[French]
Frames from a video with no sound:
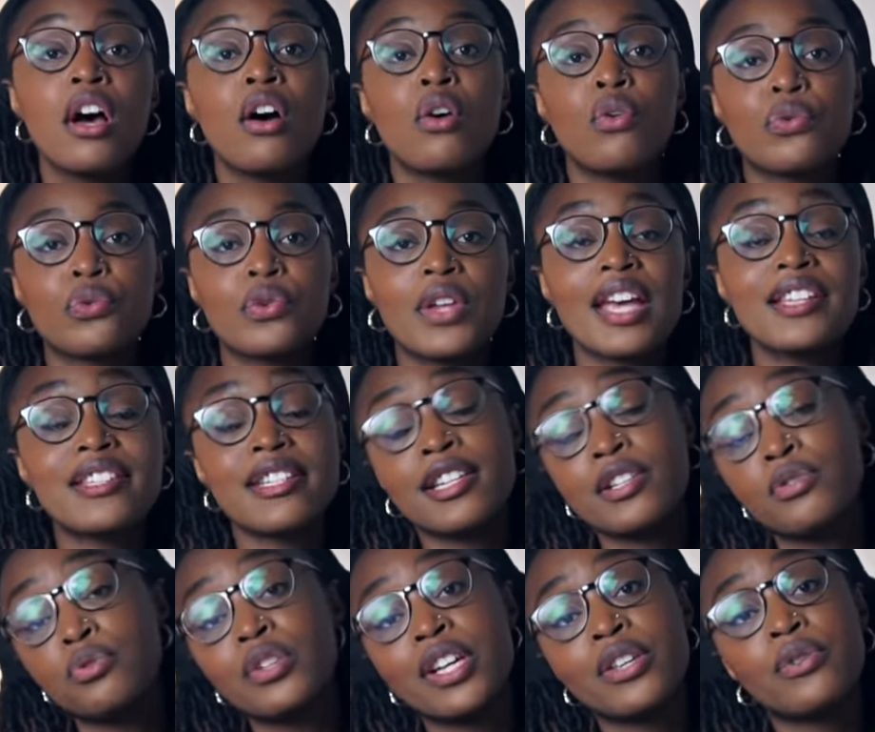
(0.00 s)
En tout cas, c'était
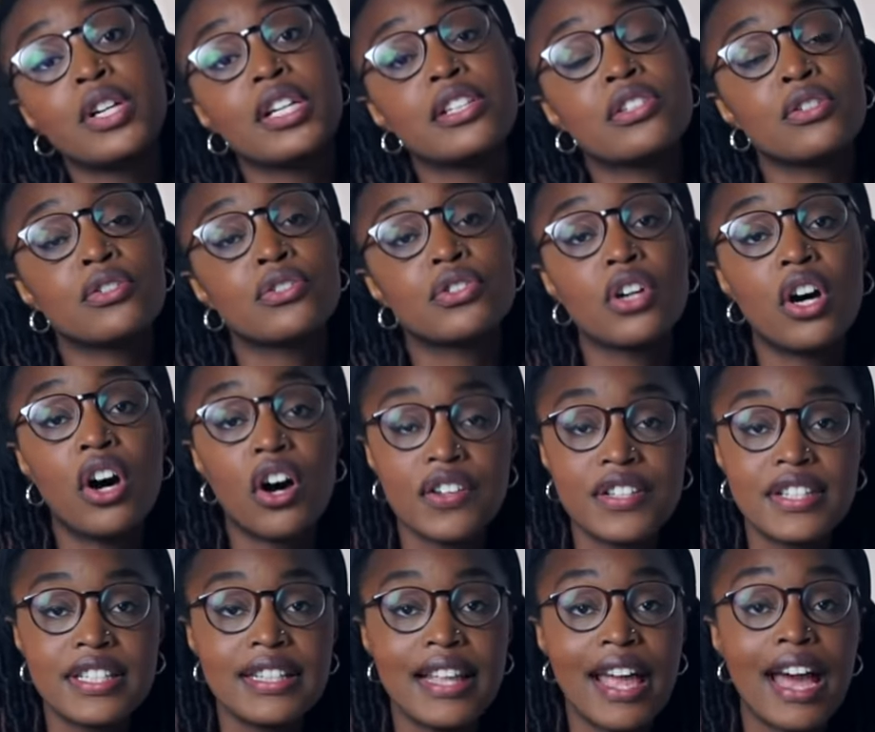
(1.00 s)
une adolescente
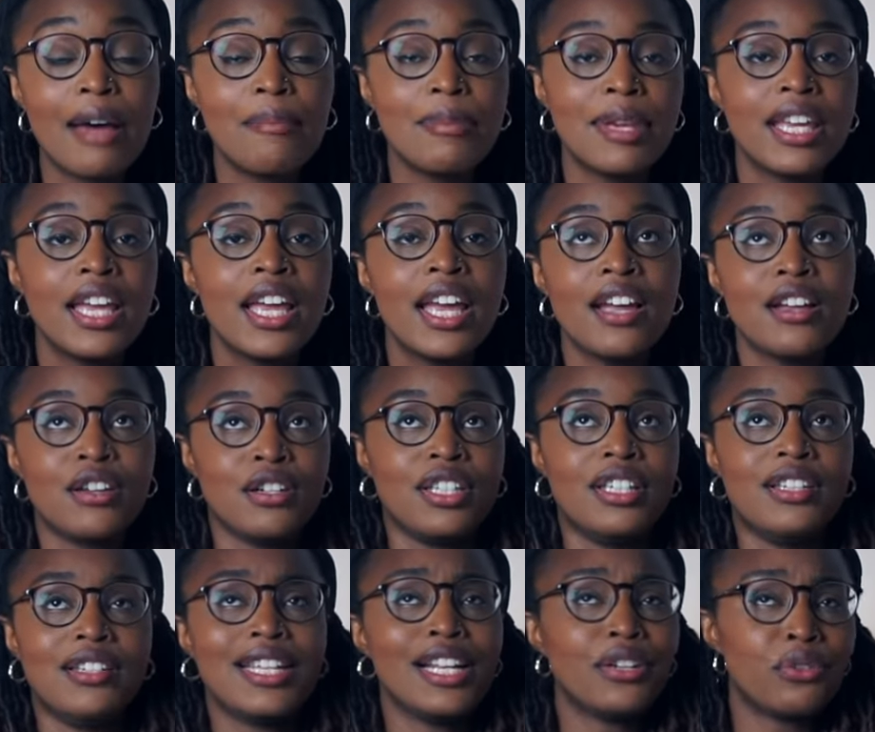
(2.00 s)
ordinaire, mais
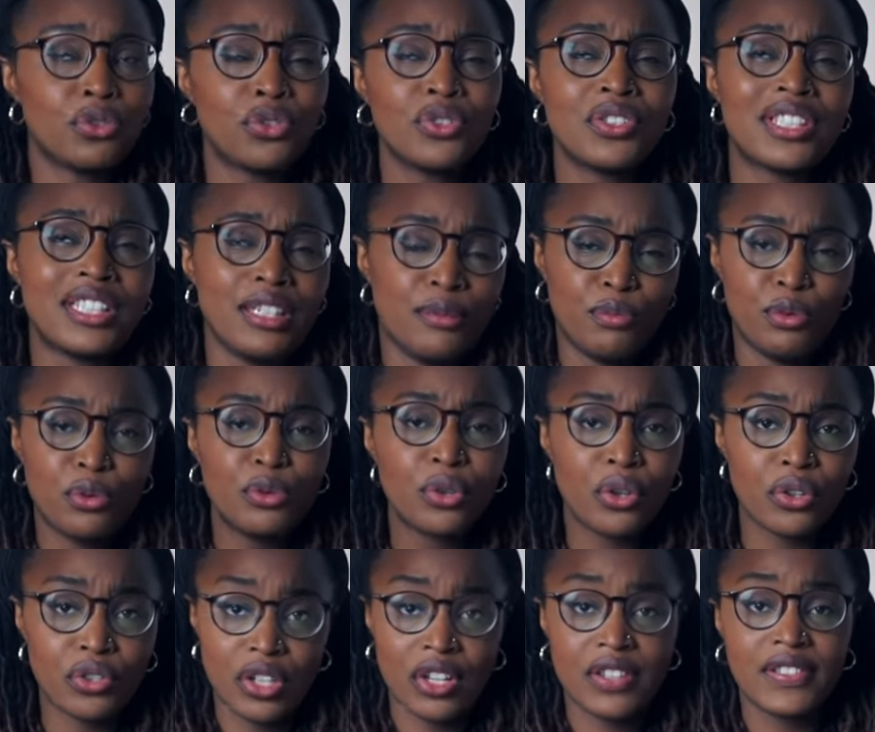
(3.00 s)
Quelque chose qui est beaucoup
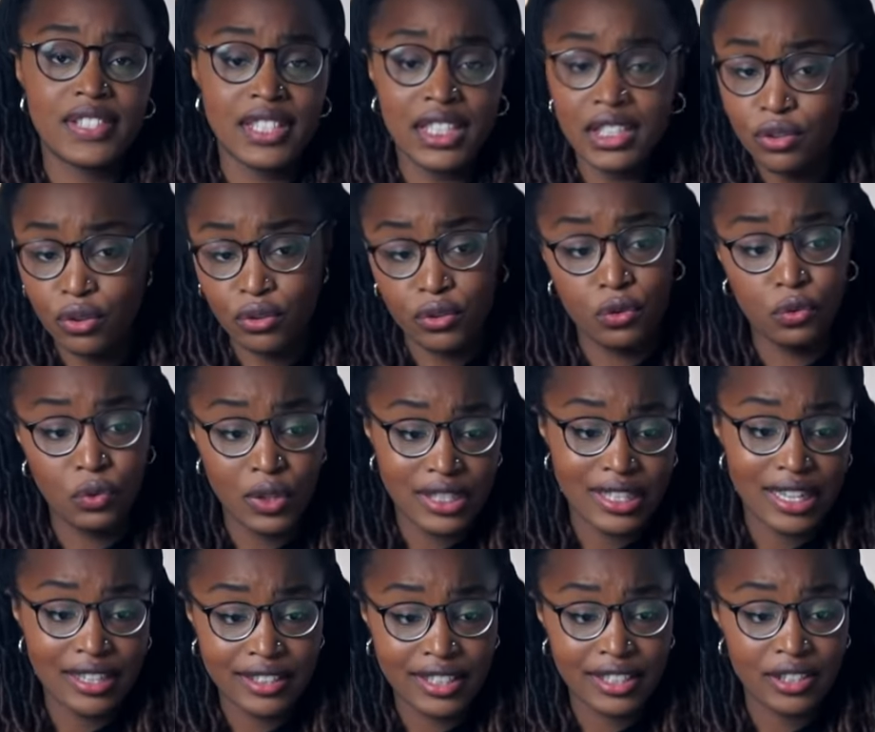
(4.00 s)
ressorti dans tous les
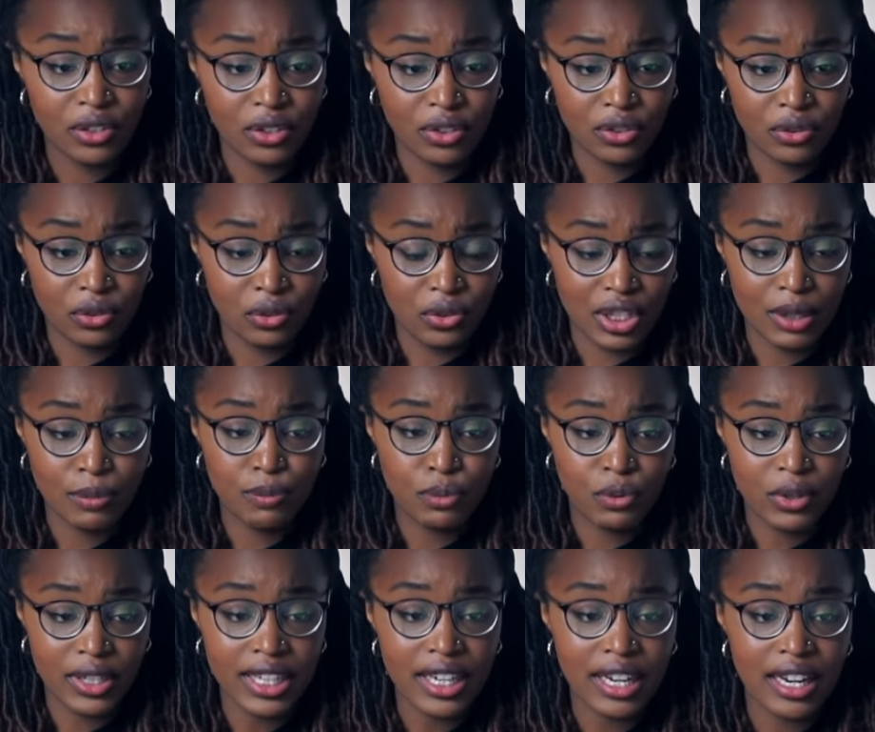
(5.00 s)
articles que j'ai pu
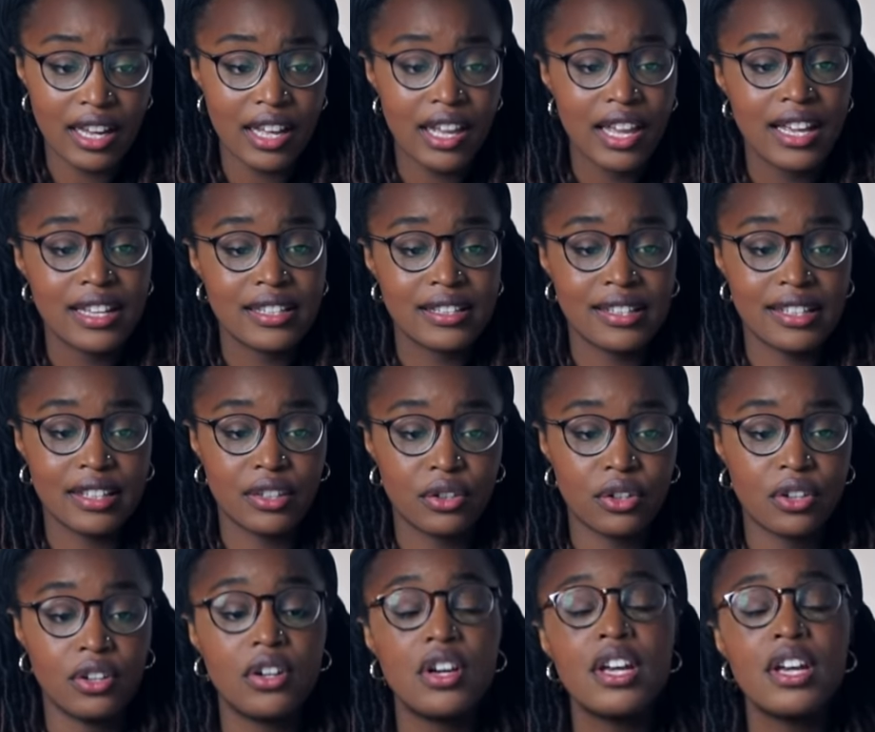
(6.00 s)
lire, c'est que